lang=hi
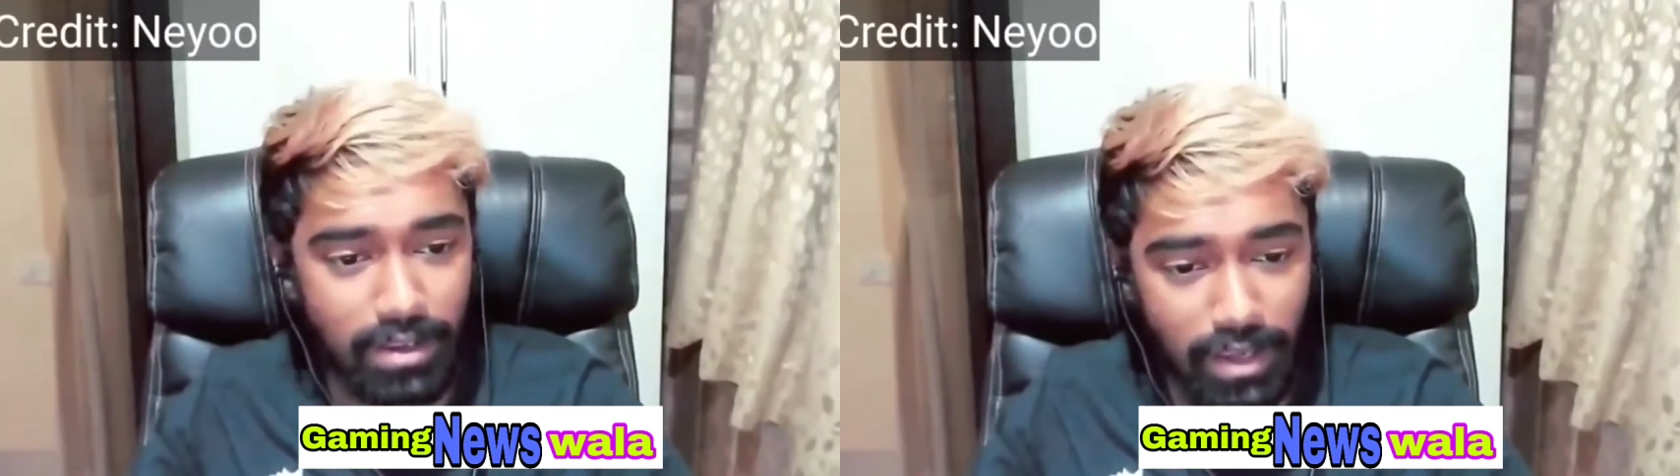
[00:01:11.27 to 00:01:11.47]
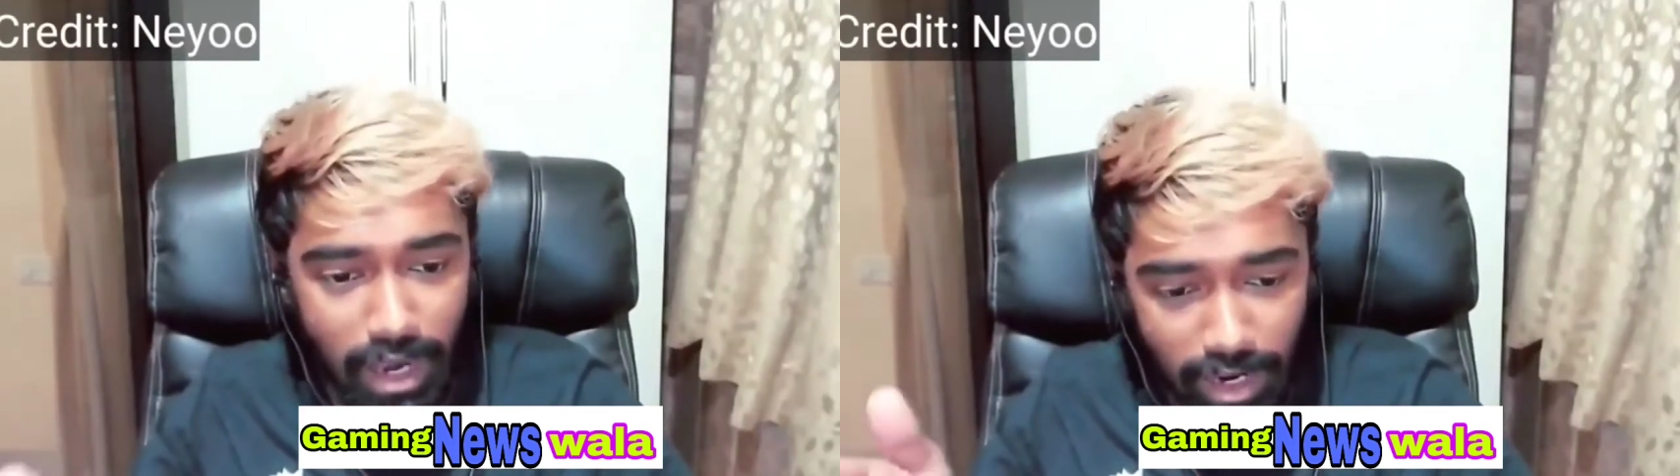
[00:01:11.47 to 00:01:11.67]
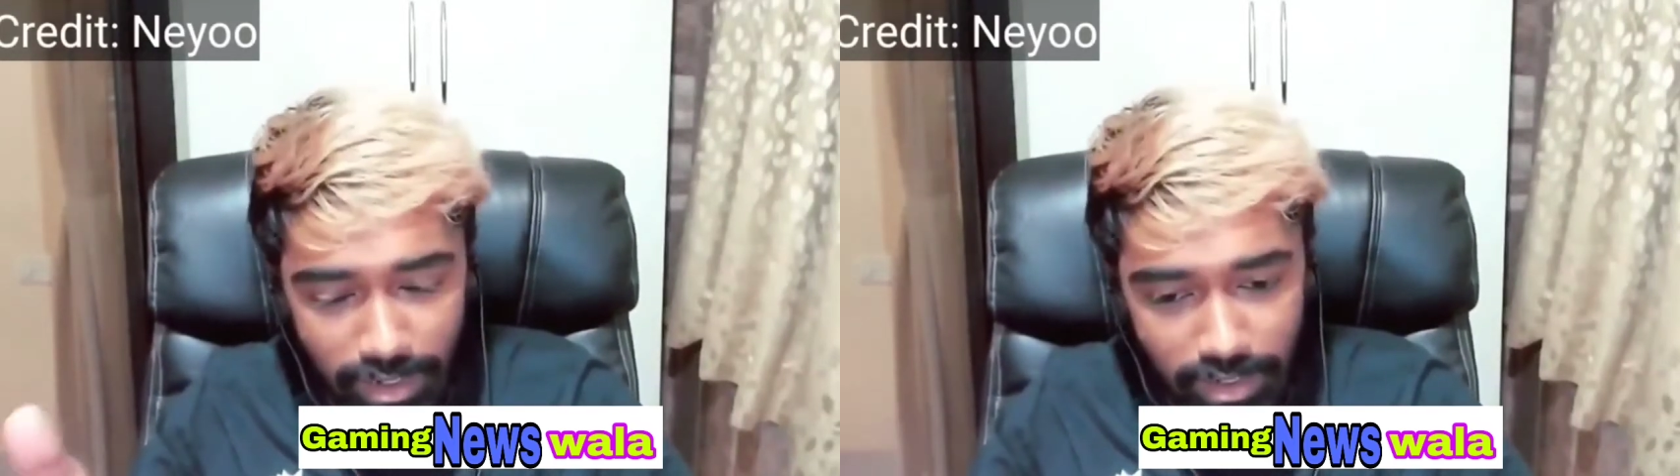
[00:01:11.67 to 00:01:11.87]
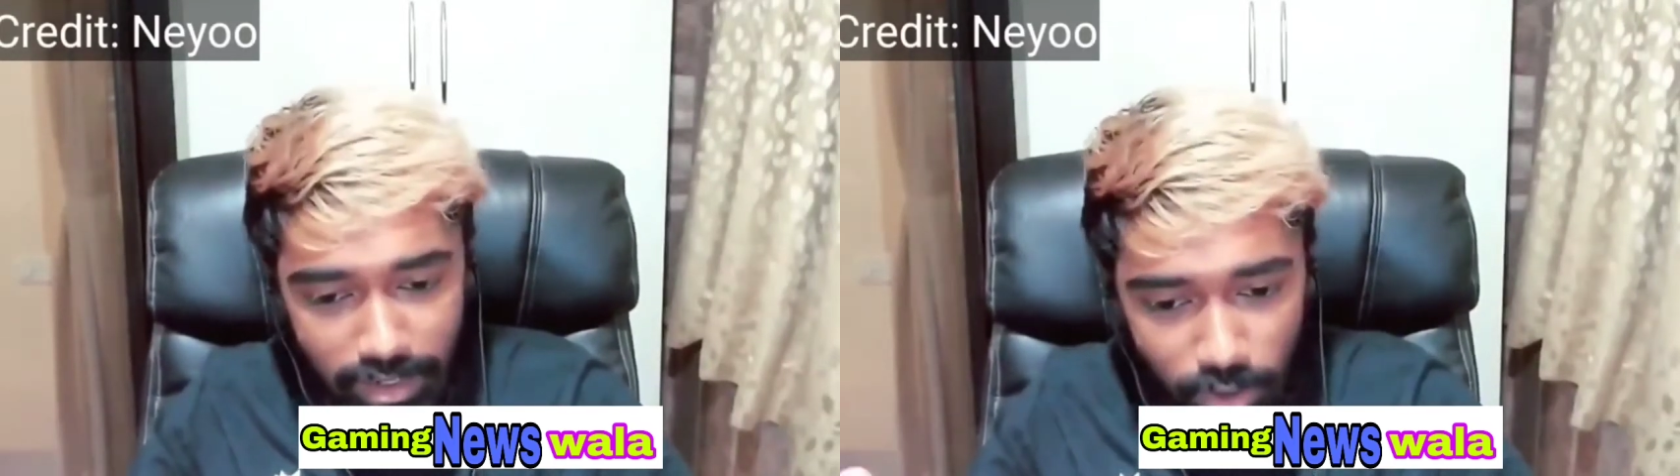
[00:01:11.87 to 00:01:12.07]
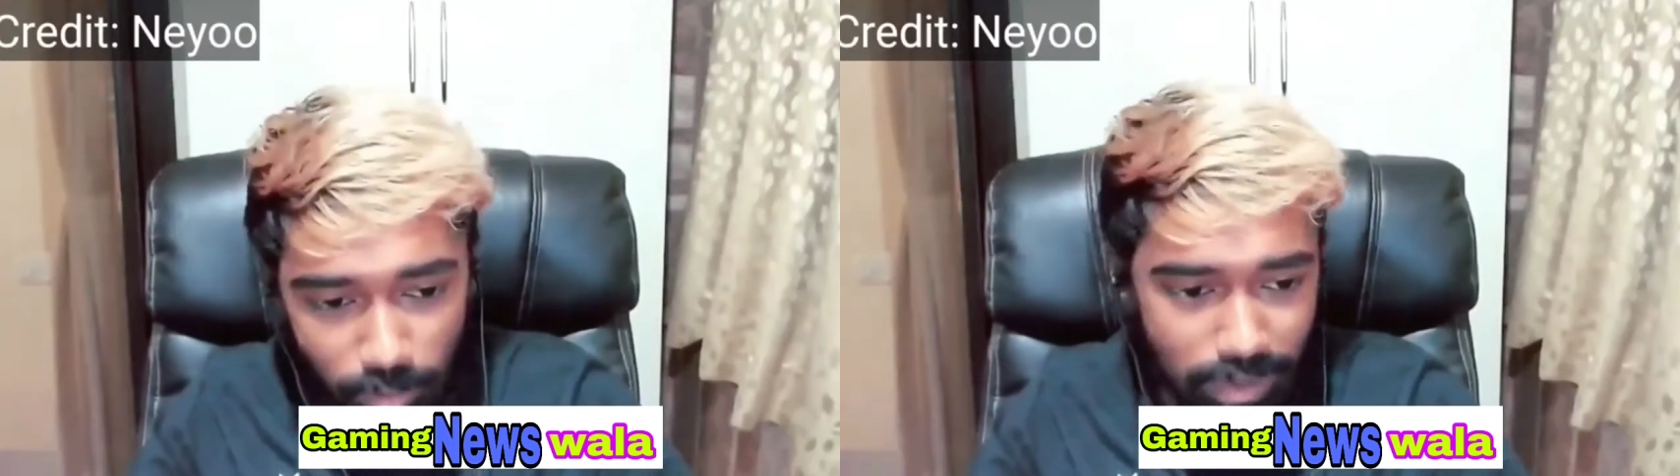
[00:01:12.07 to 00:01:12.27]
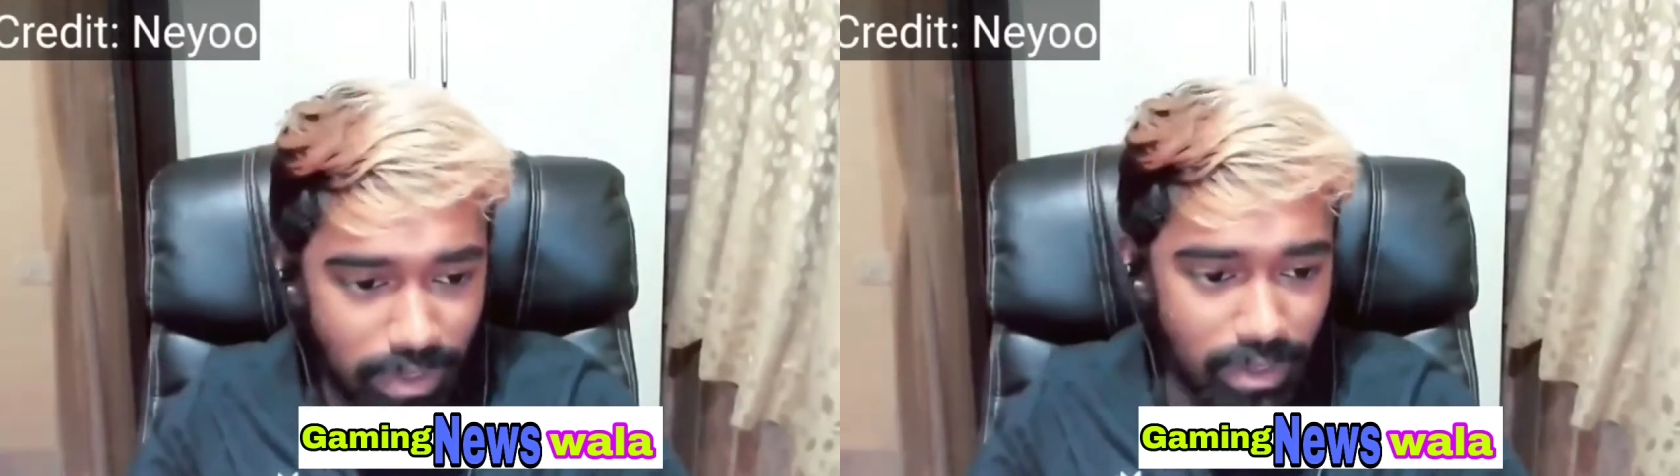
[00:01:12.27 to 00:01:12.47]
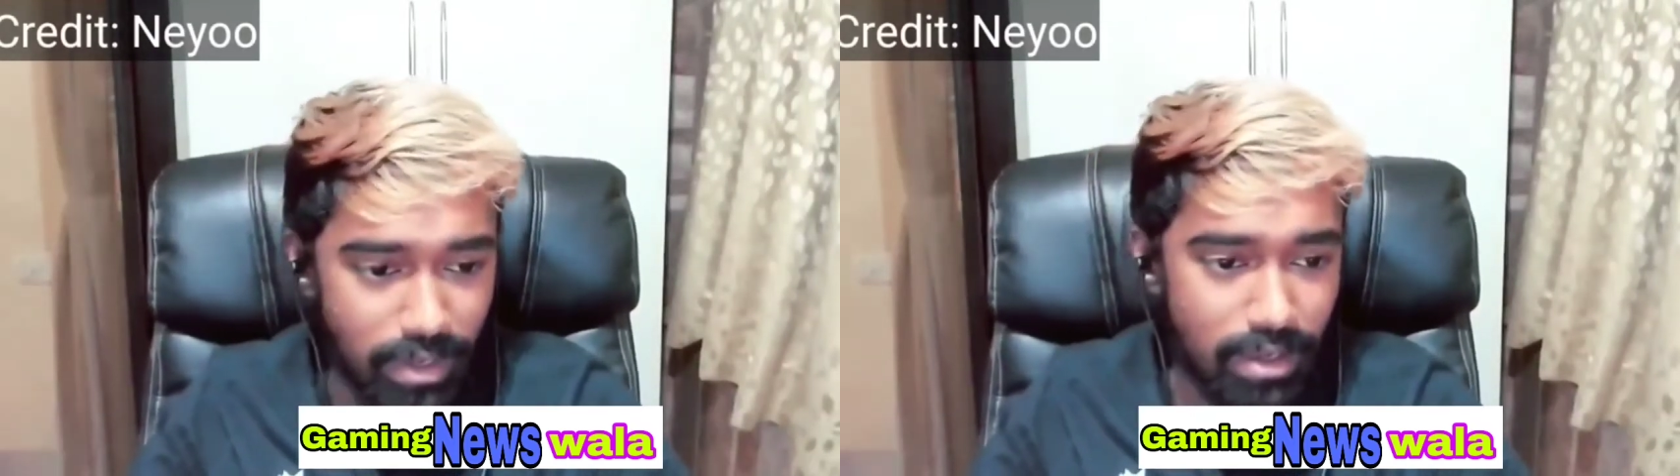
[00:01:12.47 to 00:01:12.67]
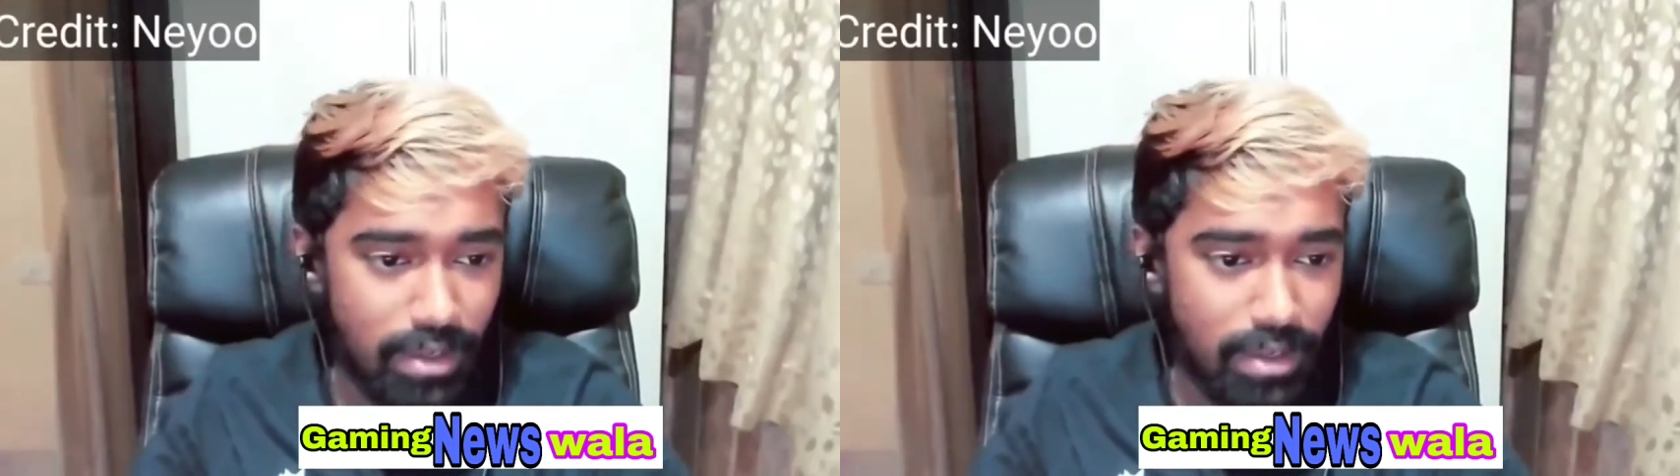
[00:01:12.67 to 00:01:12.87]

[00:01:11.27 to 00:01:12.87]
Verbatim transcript: कि हाँ ये टॉपिक है